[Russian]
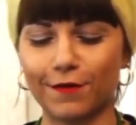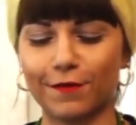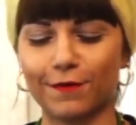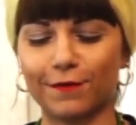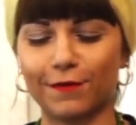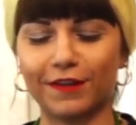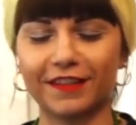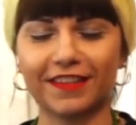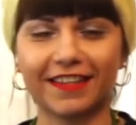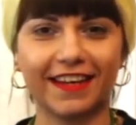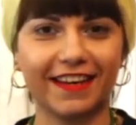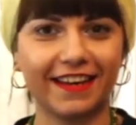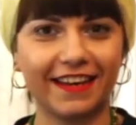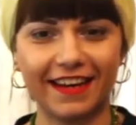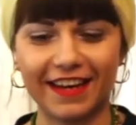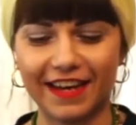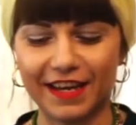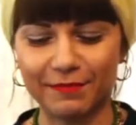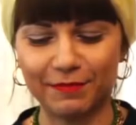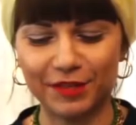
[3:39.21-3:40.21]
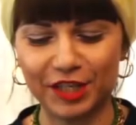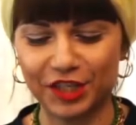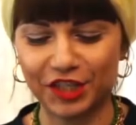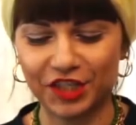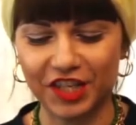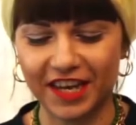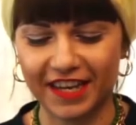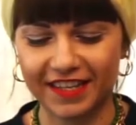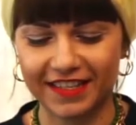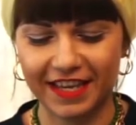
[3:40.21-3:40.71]
Вот какая мне
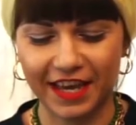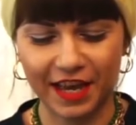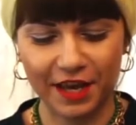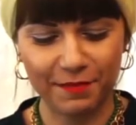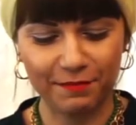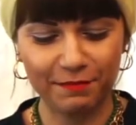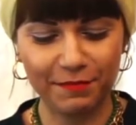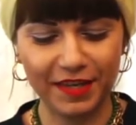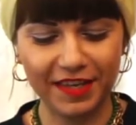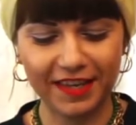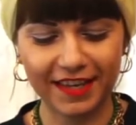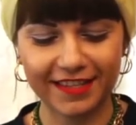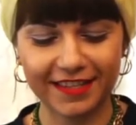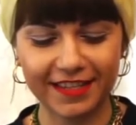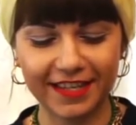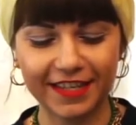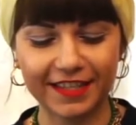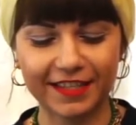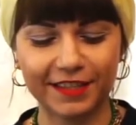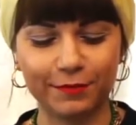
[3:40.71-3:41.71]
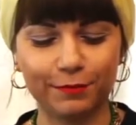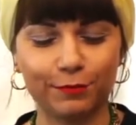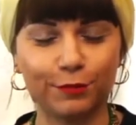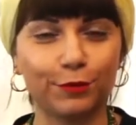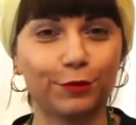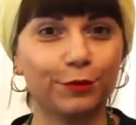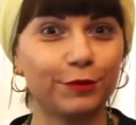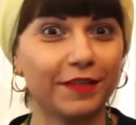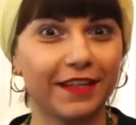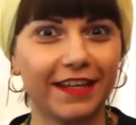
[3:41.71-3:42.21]
честь! Меня с рисом
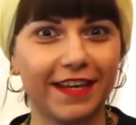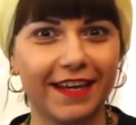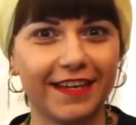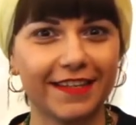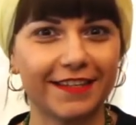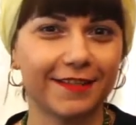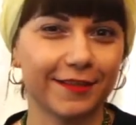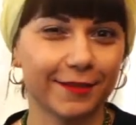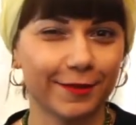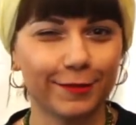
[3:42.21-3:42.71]
будут есть!